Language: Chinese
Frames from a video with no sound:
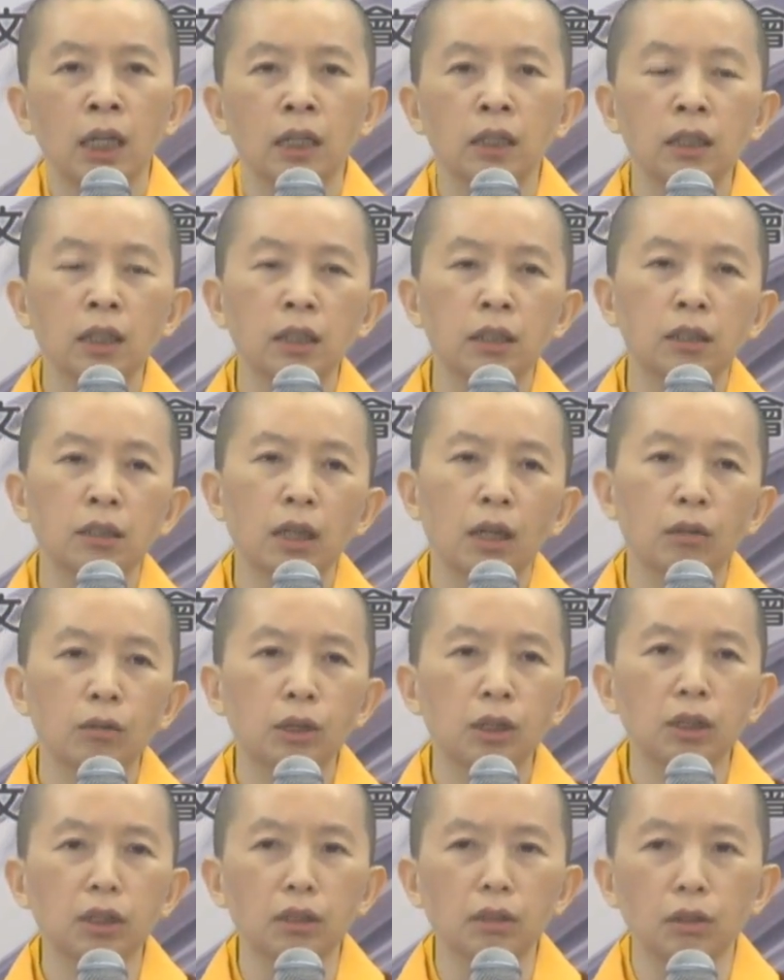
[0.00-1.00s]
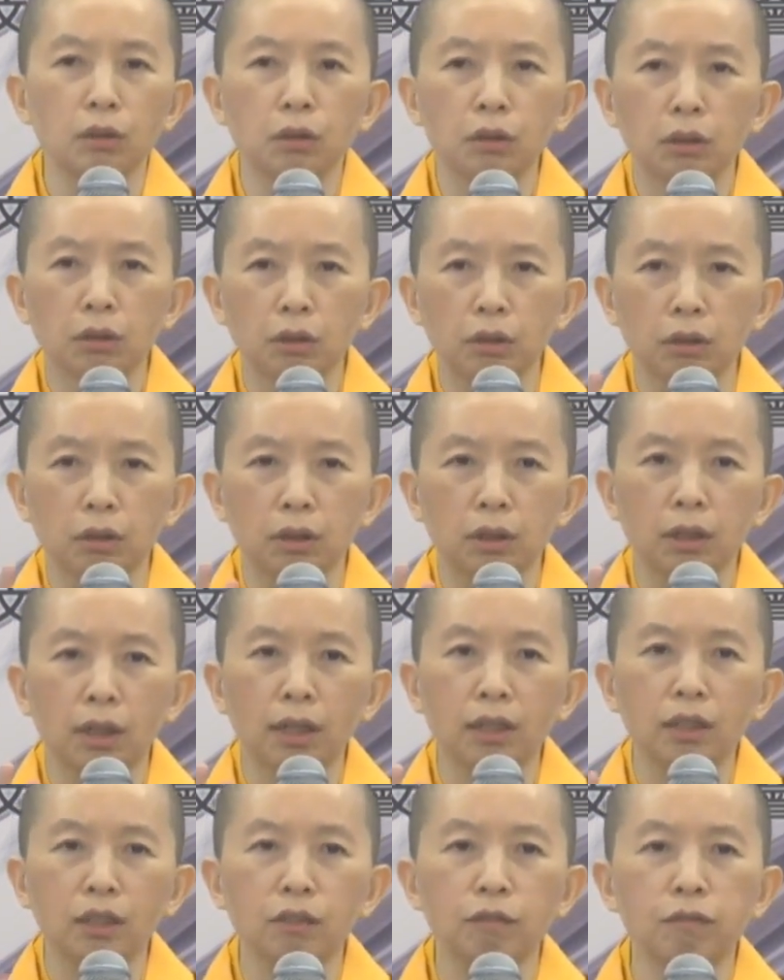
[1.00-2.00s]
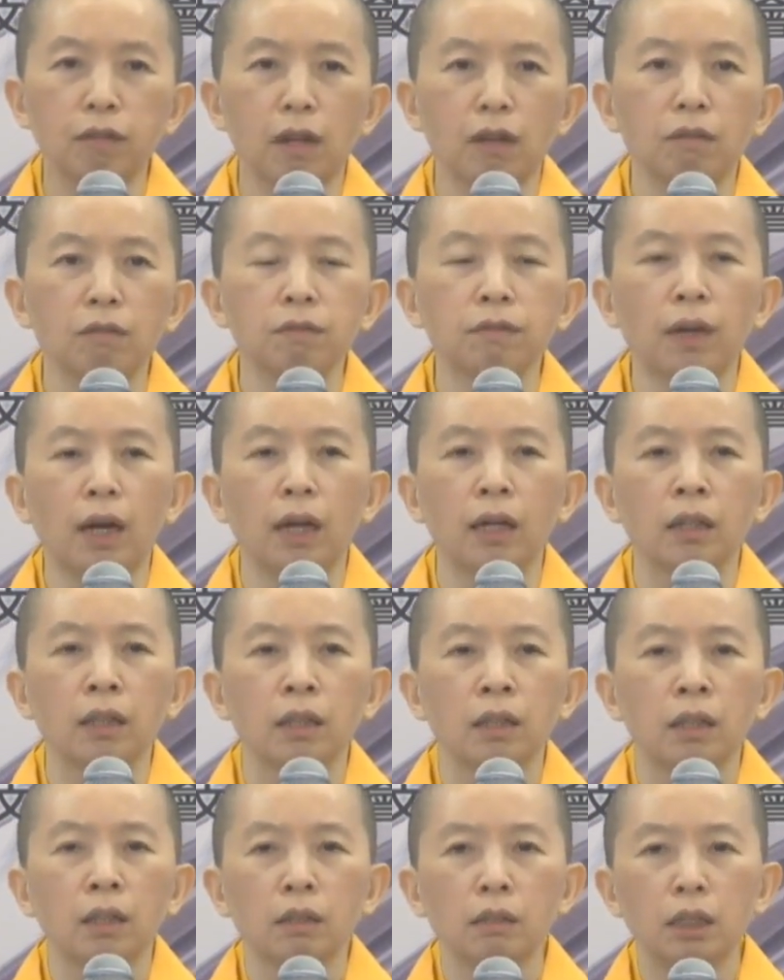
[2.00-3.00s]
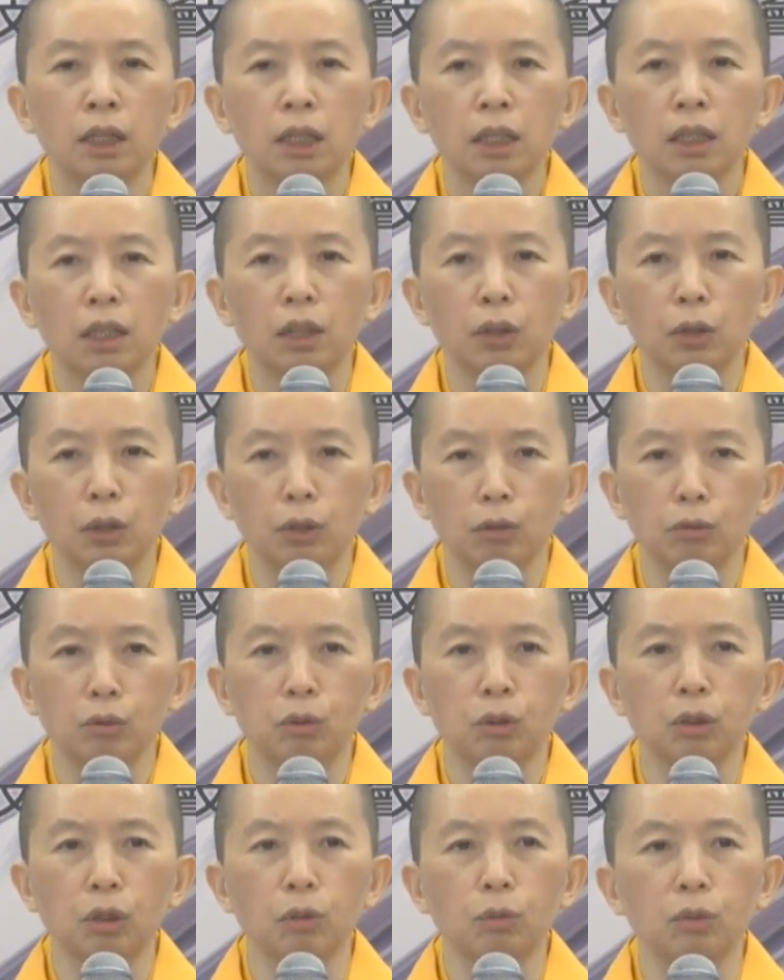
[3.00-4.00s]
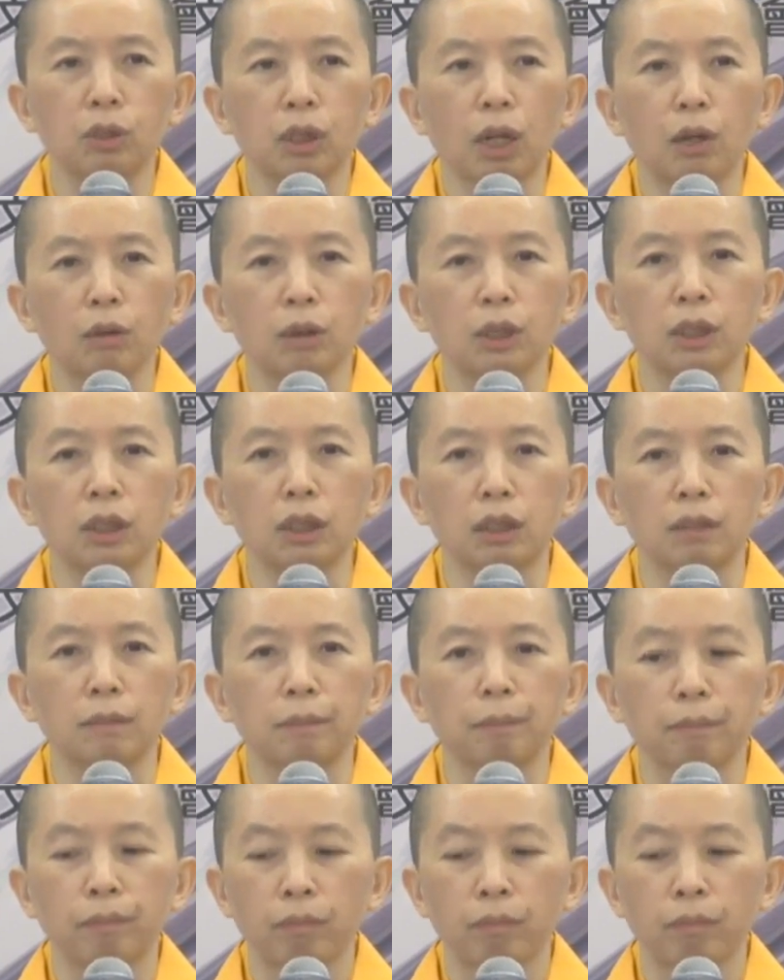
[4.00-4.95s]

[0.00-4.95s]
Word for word: 你在招请的时候有三个方法，第一个用咒招请，